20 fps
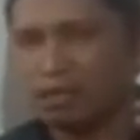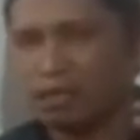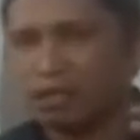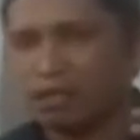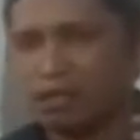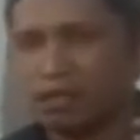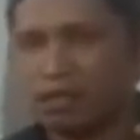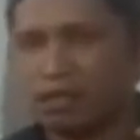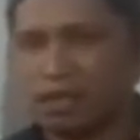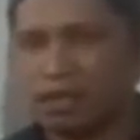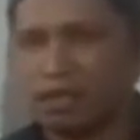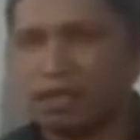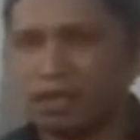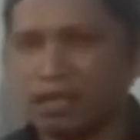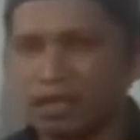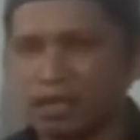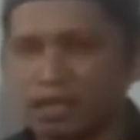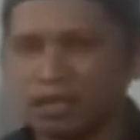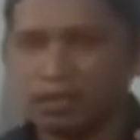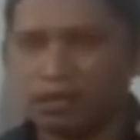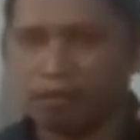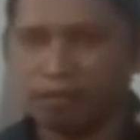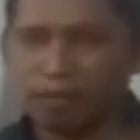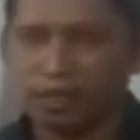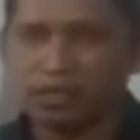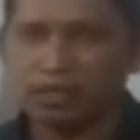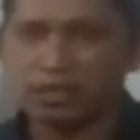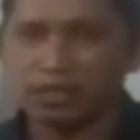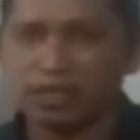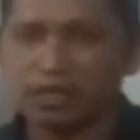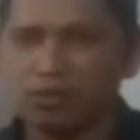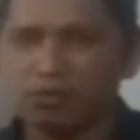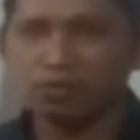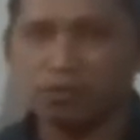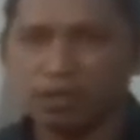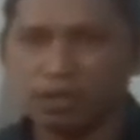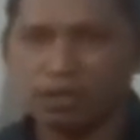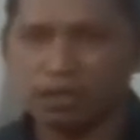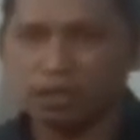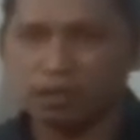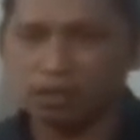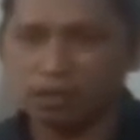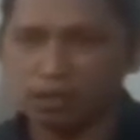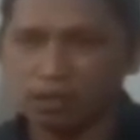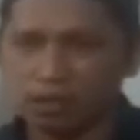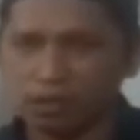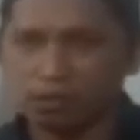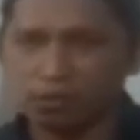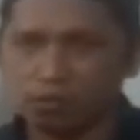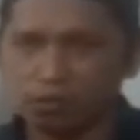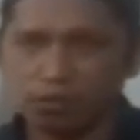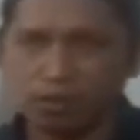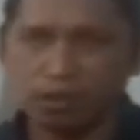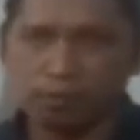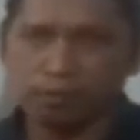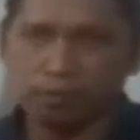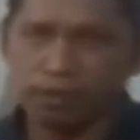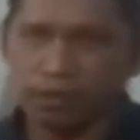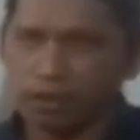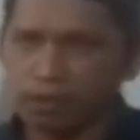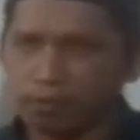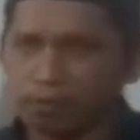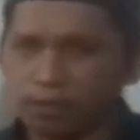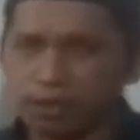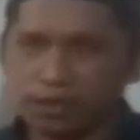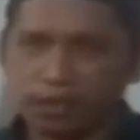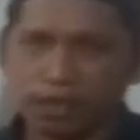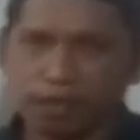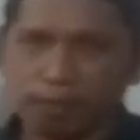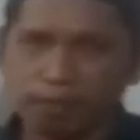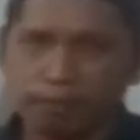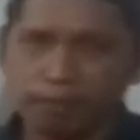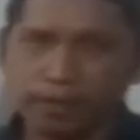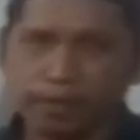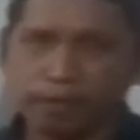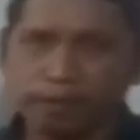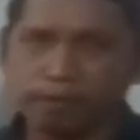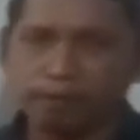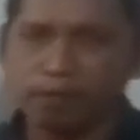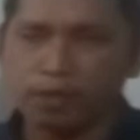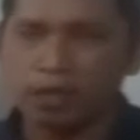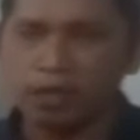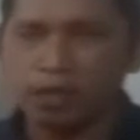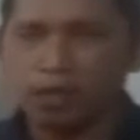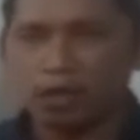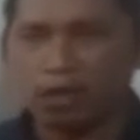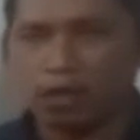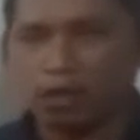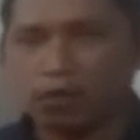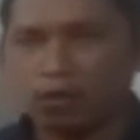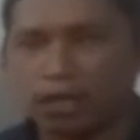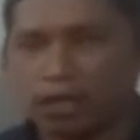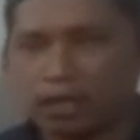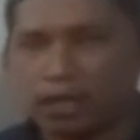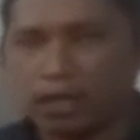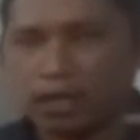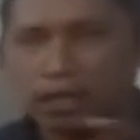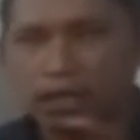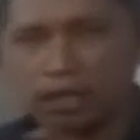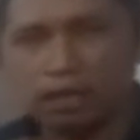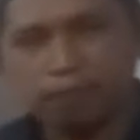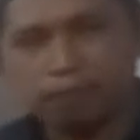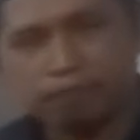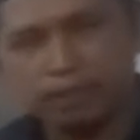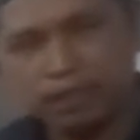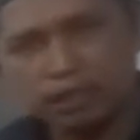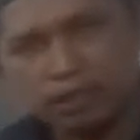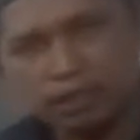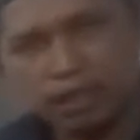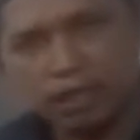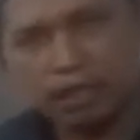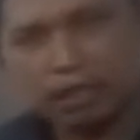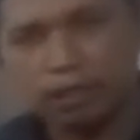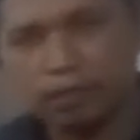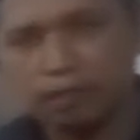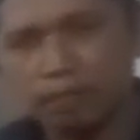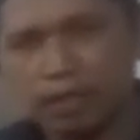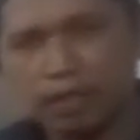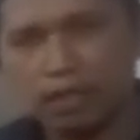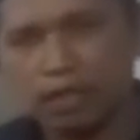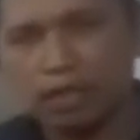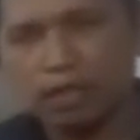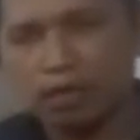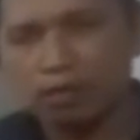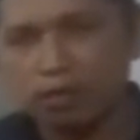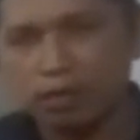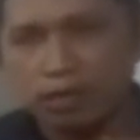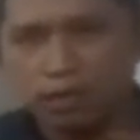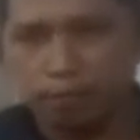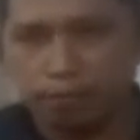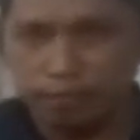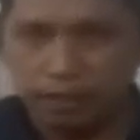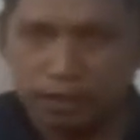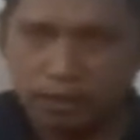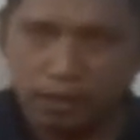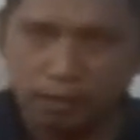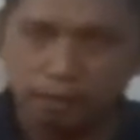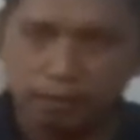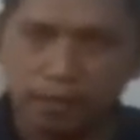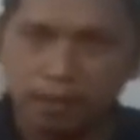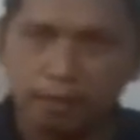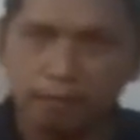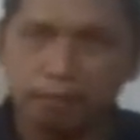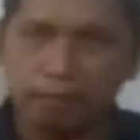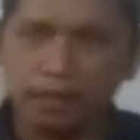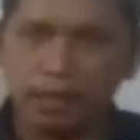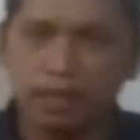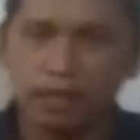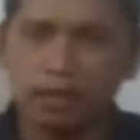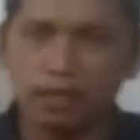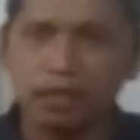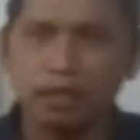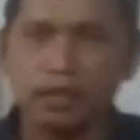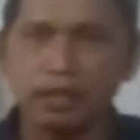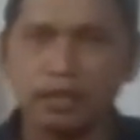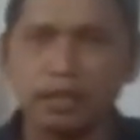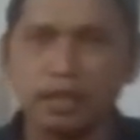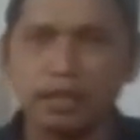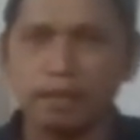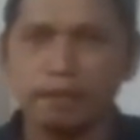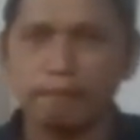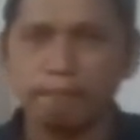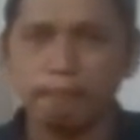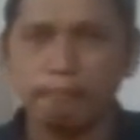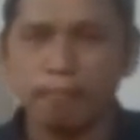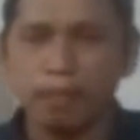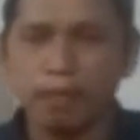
Uh, karena teman saya juga uh, suka menyervis HP. Kalau layar ini pecah gimana, kalau ini pecah berapa harganya.